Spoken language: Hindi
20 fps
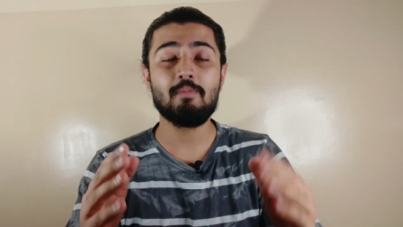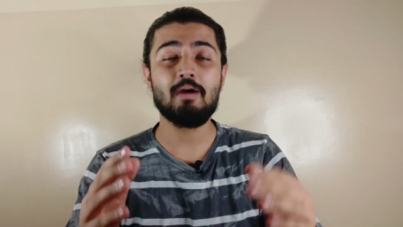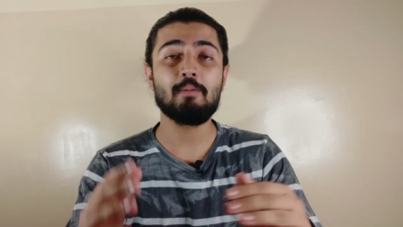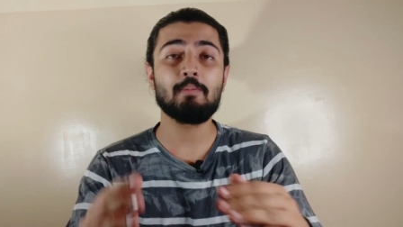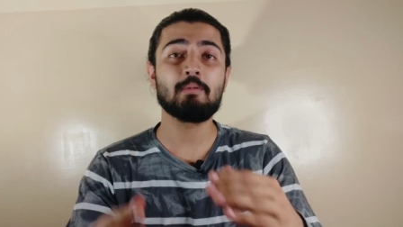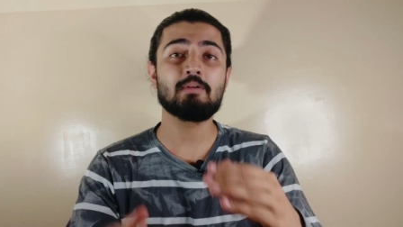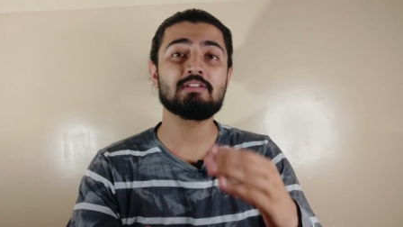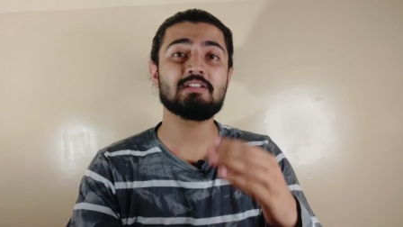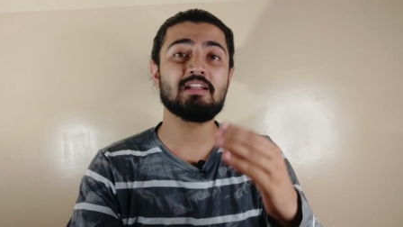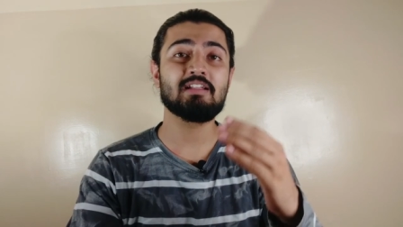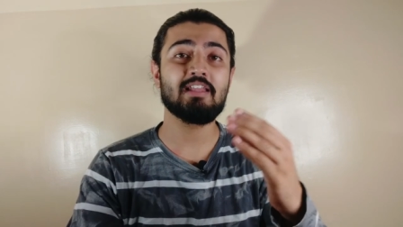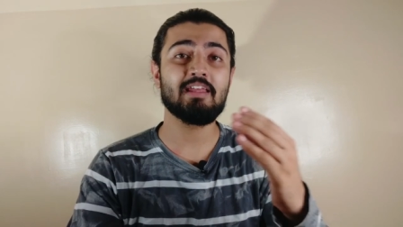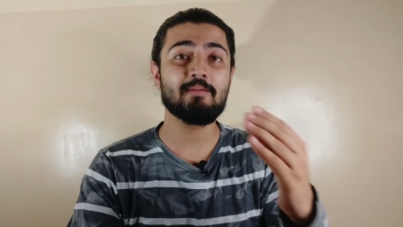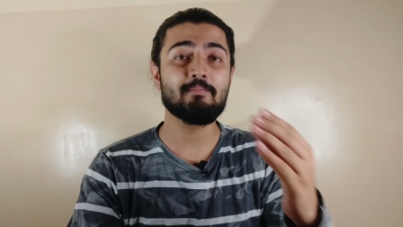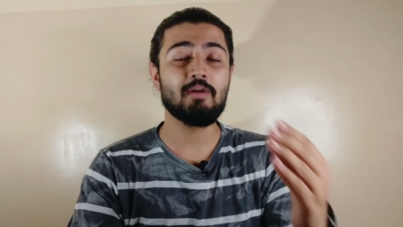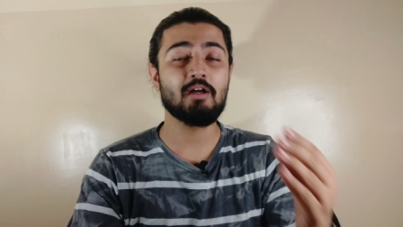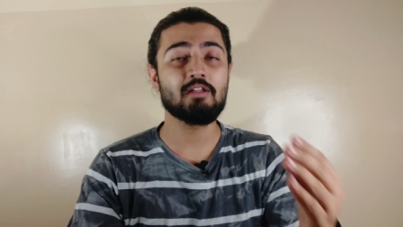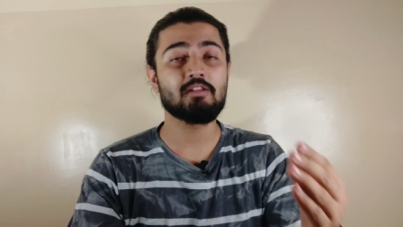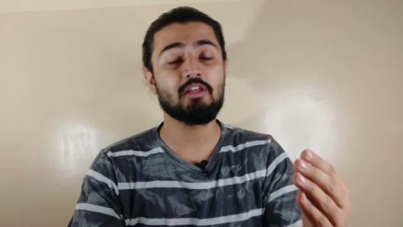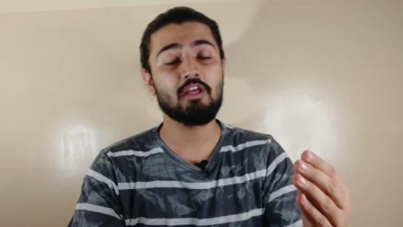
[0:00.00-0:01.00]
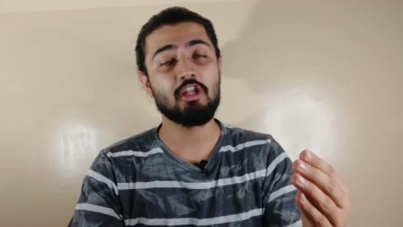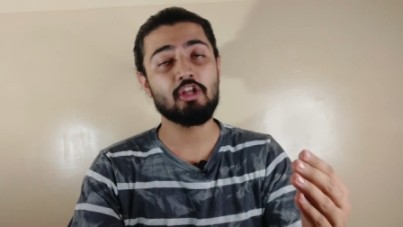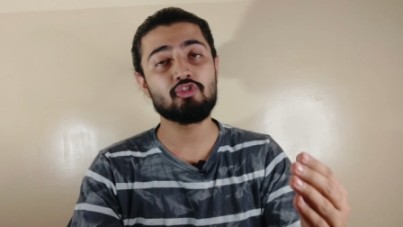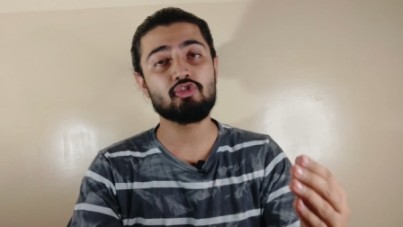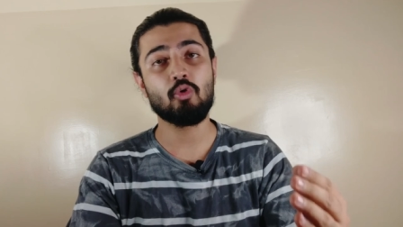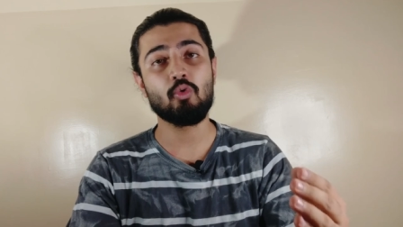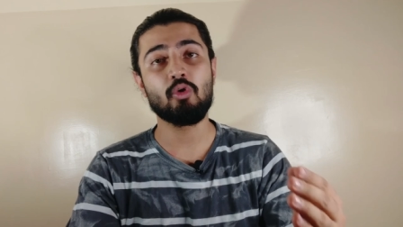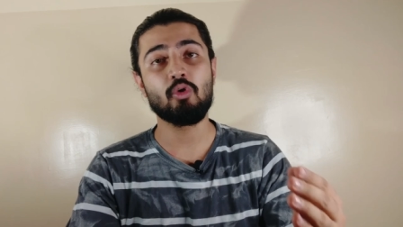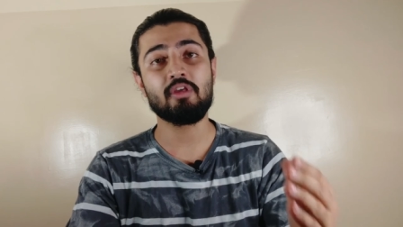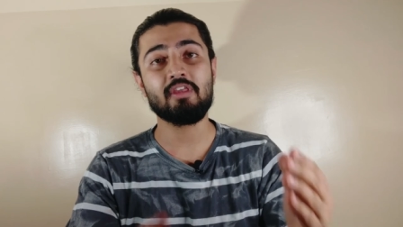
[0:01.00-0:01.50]
मैं आपके साथ एक बात कहना
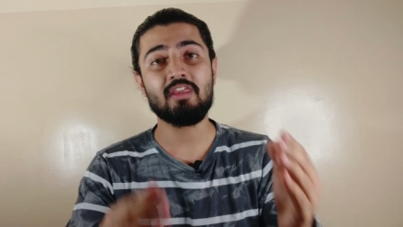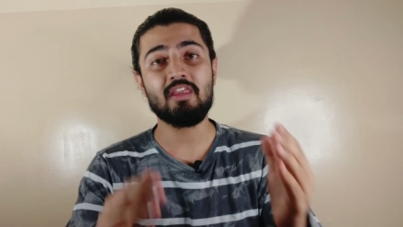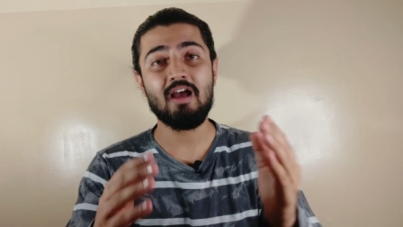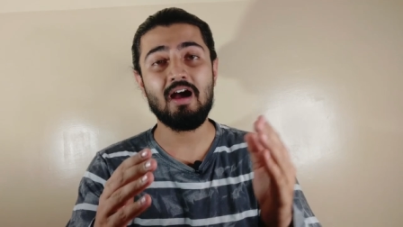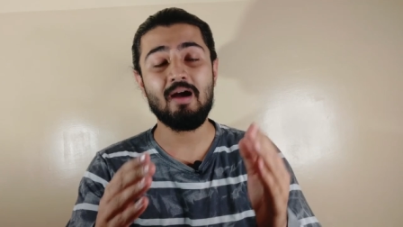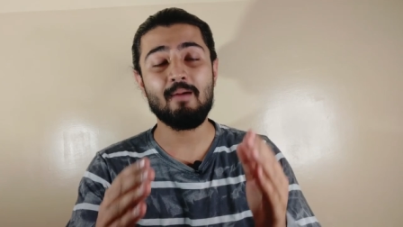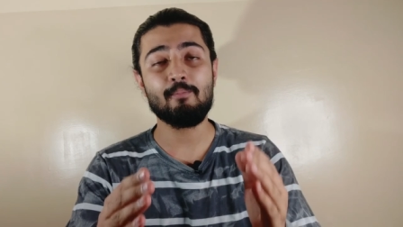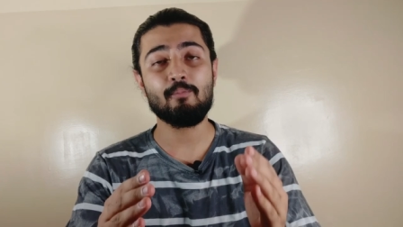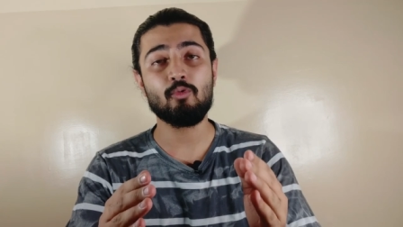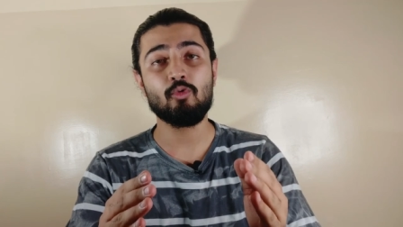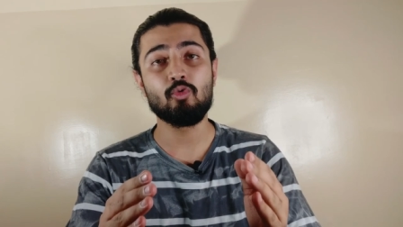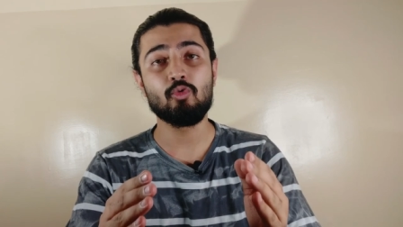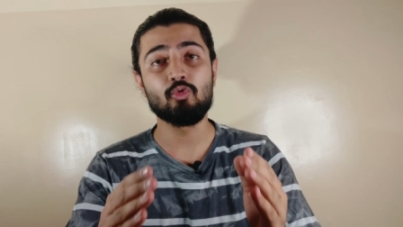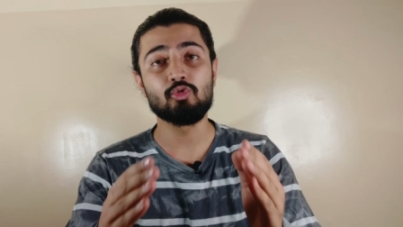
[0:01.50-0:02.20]
चाहूँगा कि आपको